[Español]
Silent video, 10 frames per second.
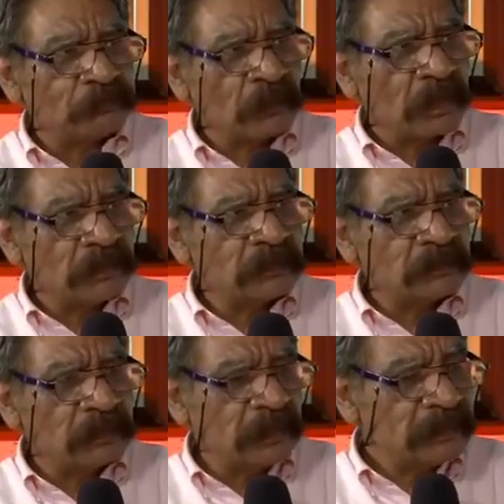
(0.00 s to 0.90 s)

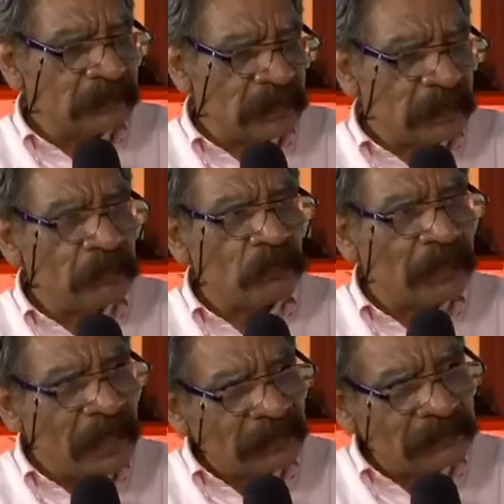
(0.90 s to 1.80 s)
Este, este libro
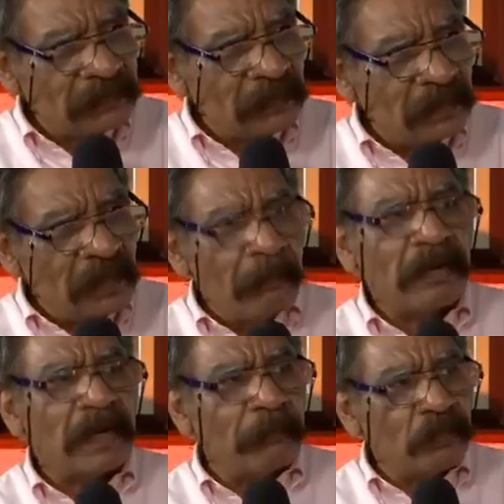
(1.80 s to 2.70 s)
nace
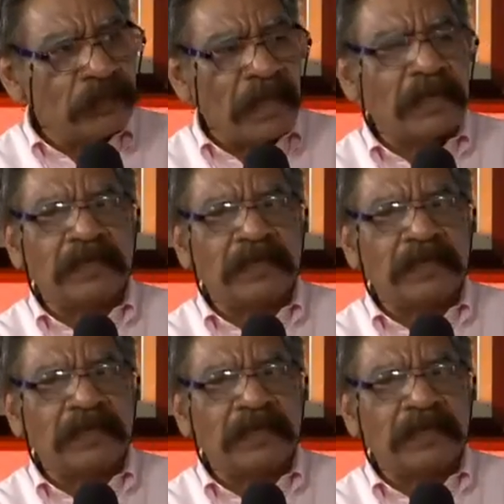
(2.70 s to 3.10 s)
para apoyar las